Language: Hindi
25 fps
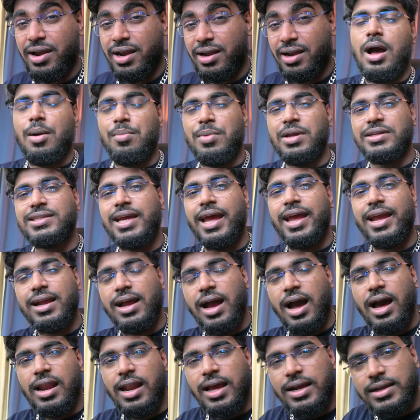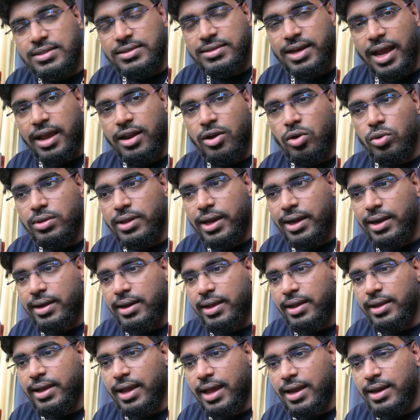हमेशा एक अलग स्टाइल होता है डी
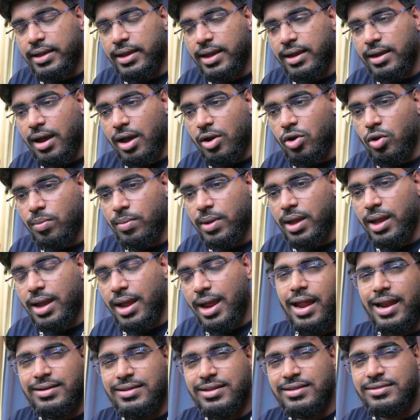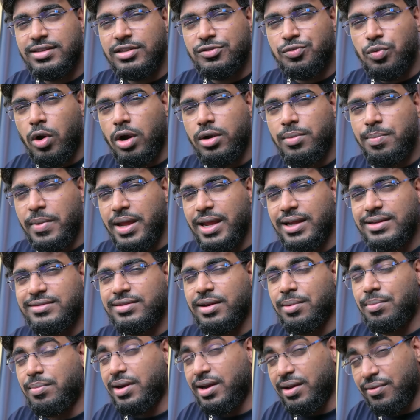कैली के गानों में एंड दिस इज व्हाट मेक्स
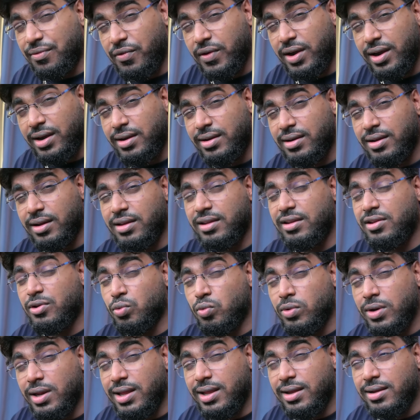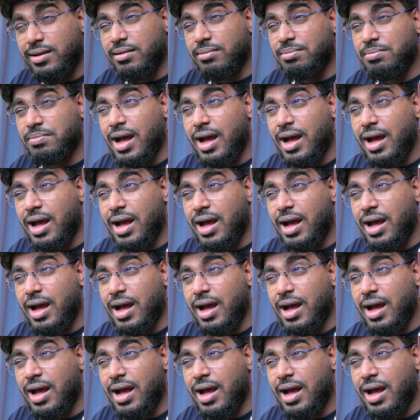हिम डिफरेंट यूनिक यूनिक